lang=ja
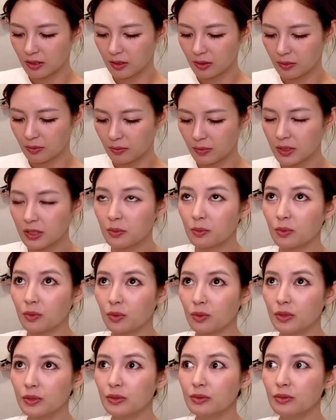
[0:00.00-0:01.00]
まあ、でもこう
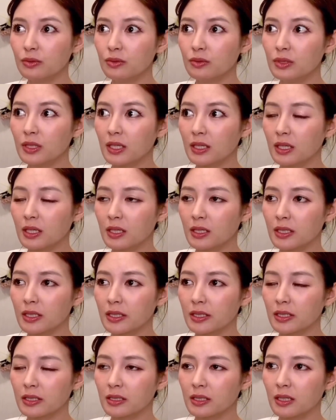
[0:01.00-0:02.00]
いう風な考え
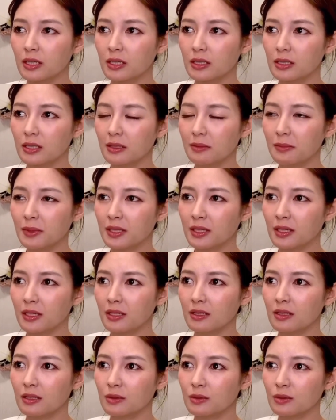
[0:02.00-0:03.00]
方に今慣れ
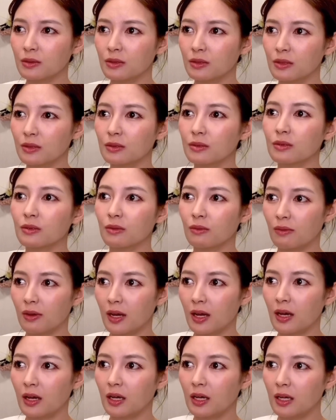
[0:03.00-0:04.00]
てるっていうの
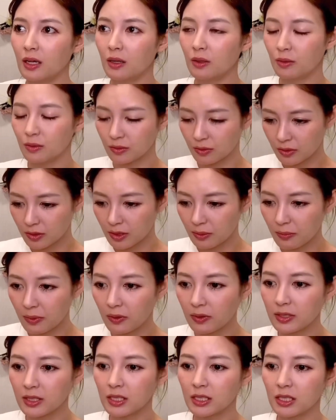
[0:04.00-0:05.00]
は、本当に
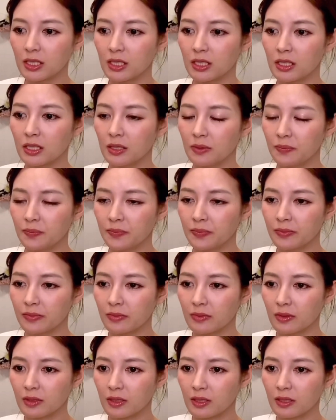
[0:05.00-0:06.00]
周りに
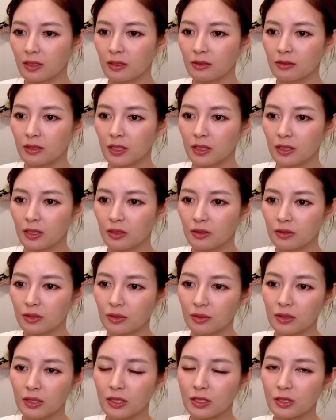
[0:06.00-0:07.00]
いてくれてる人
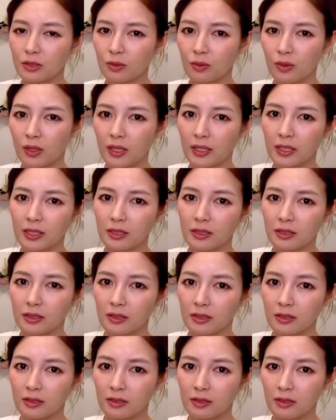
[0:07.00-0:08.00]
たちのおかげ
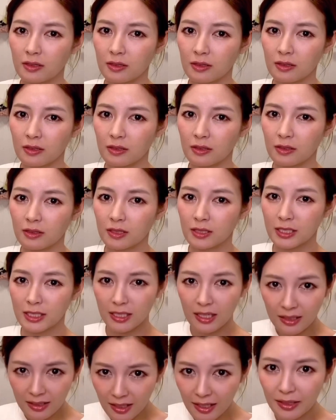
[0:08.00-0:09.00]
し
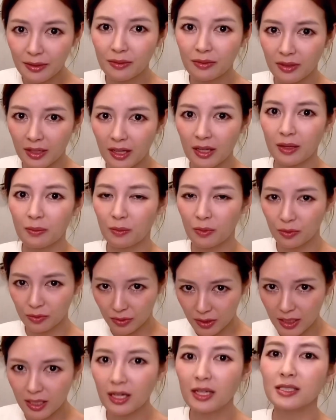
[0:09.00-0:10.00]
かないので、もう本当
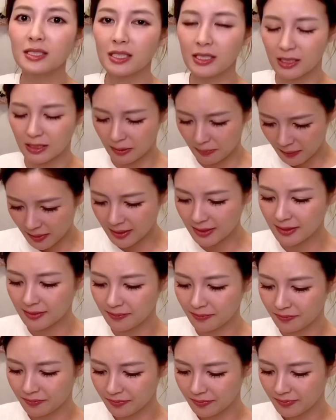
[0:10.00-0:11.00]
に感謝してます。
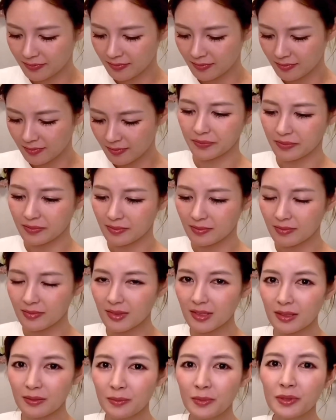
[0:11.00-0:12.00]

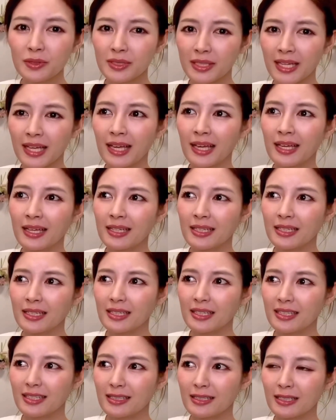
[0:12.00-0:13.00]
もうね、
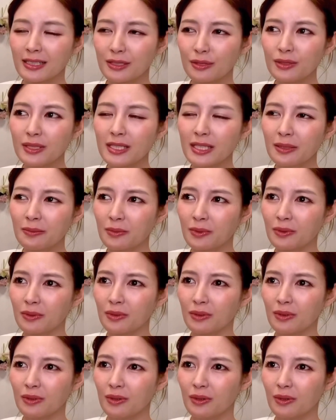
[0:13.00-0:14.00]
一人でも
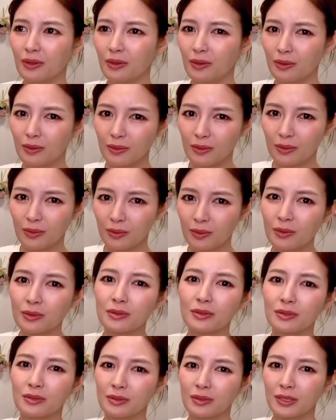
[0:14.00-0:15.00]
多
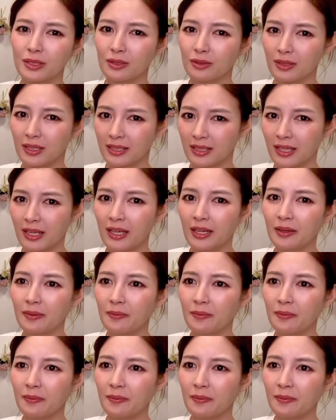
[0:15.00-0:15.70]
くの人がね、